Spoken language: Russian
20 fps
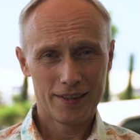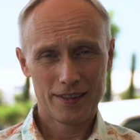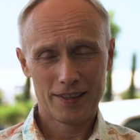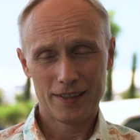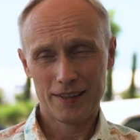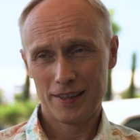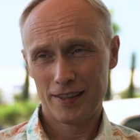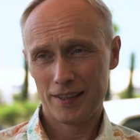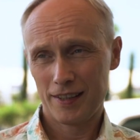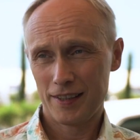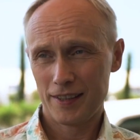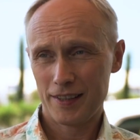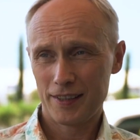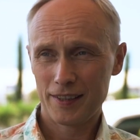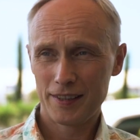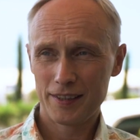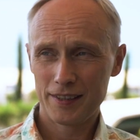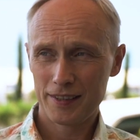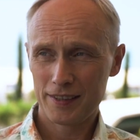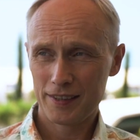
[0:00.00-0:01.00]
а,
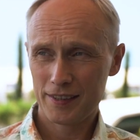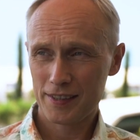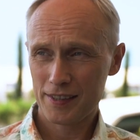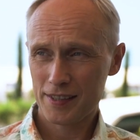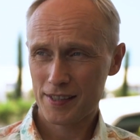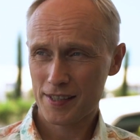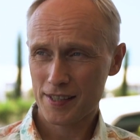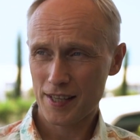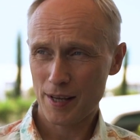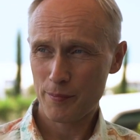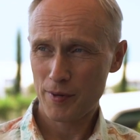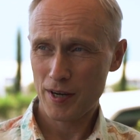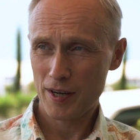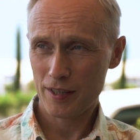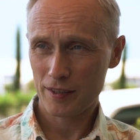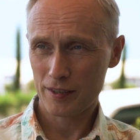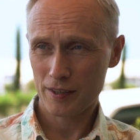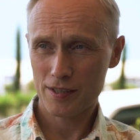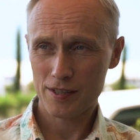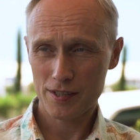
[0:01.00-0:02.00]
сама
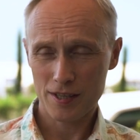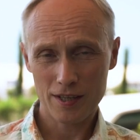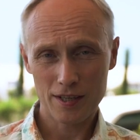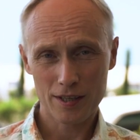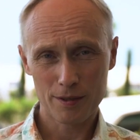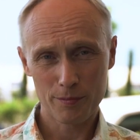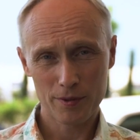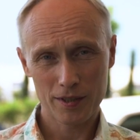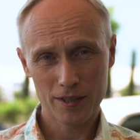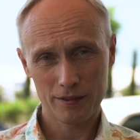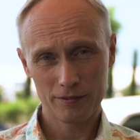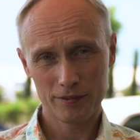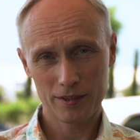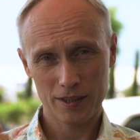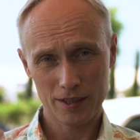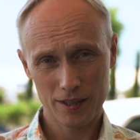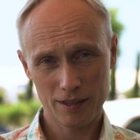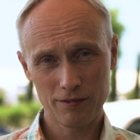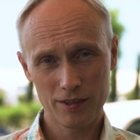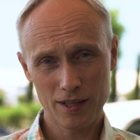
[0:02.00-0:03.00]
эта цель меня
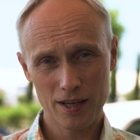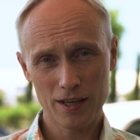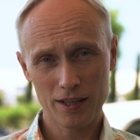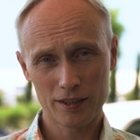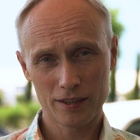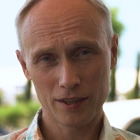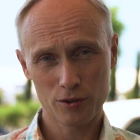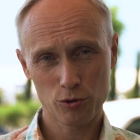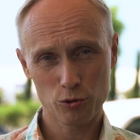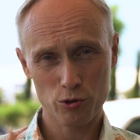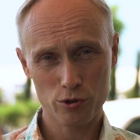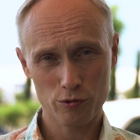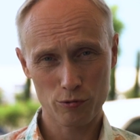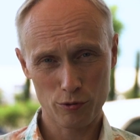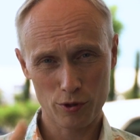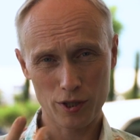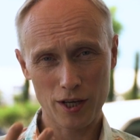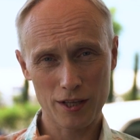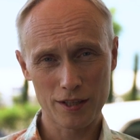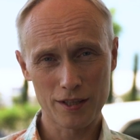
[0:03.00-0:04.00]
вдохновляет, я
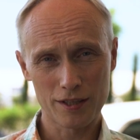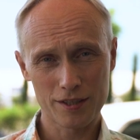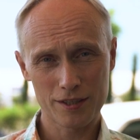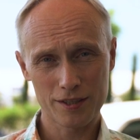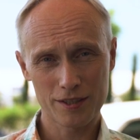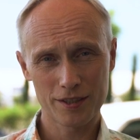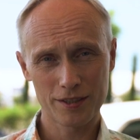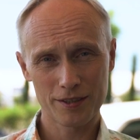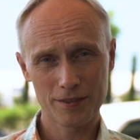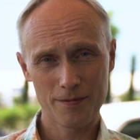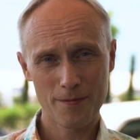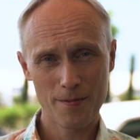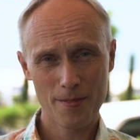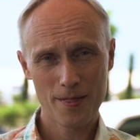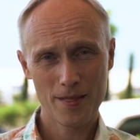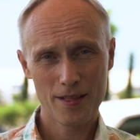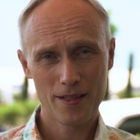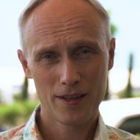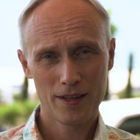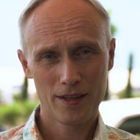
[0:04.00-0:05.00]
чувствую радость.
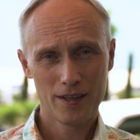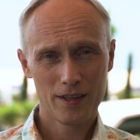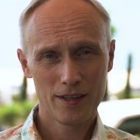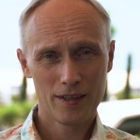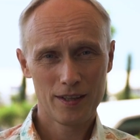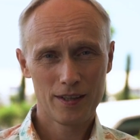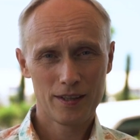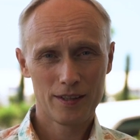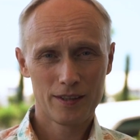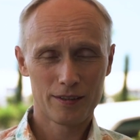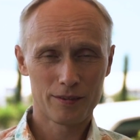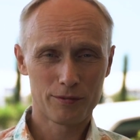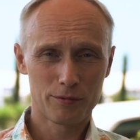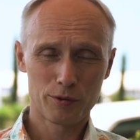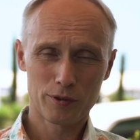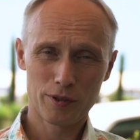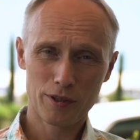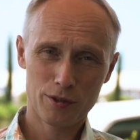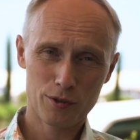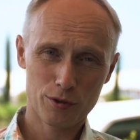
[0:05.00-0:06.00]

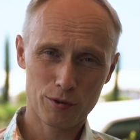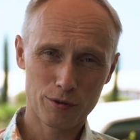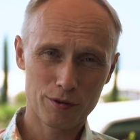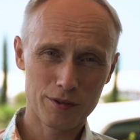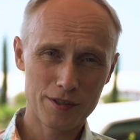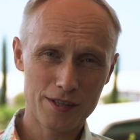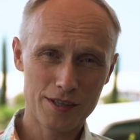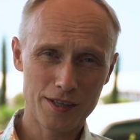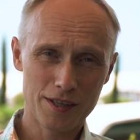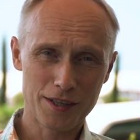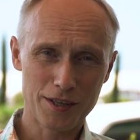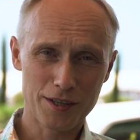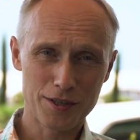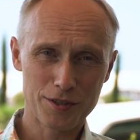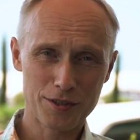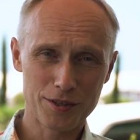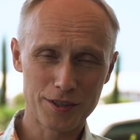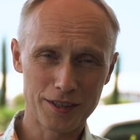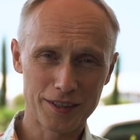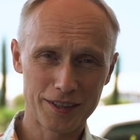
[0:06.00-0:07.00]
Вот это что-то
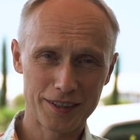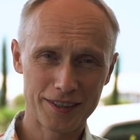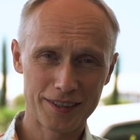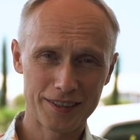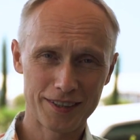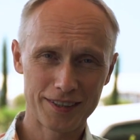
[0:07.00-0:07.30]
настоящее.